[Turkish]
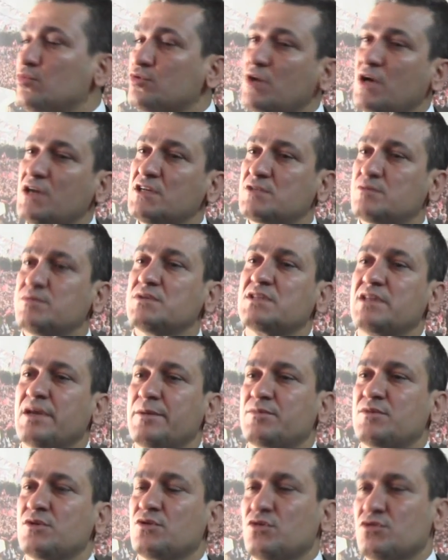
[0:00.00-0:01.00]
Buna hiçbir
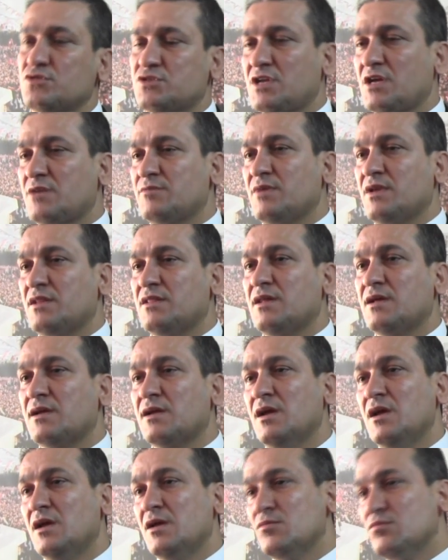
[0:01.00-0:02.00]
tepki
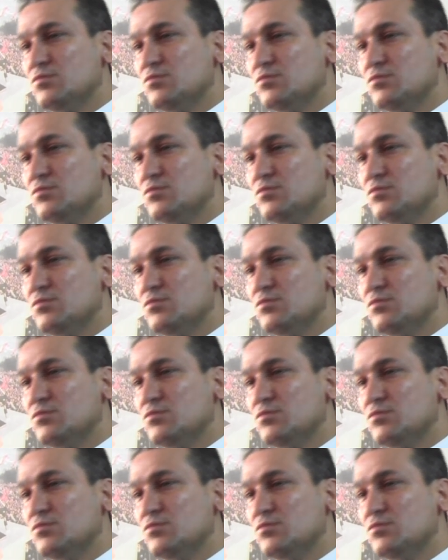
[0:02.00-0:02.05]
göstermeyenler,